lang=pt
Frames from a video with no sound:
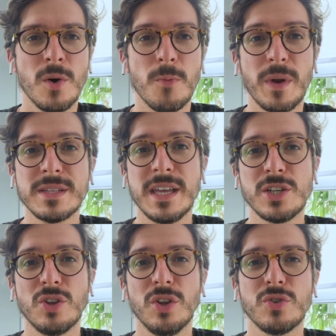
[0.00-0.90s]
o
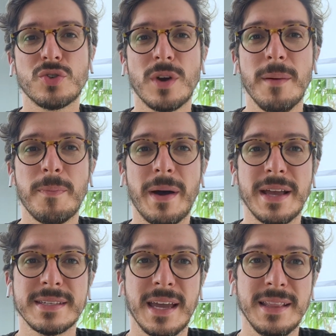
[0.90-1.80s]
presidente Donald Trump
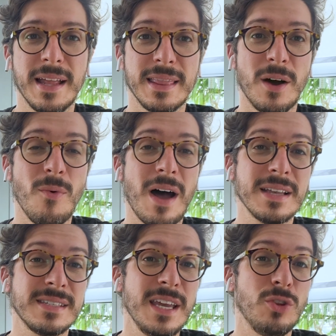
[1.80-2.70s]
parece que ainda não
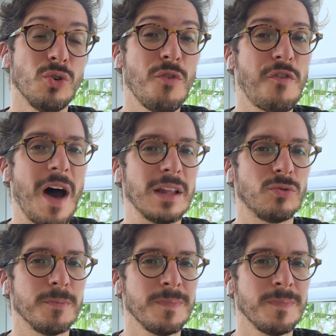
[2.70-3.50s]
aceitou o fato.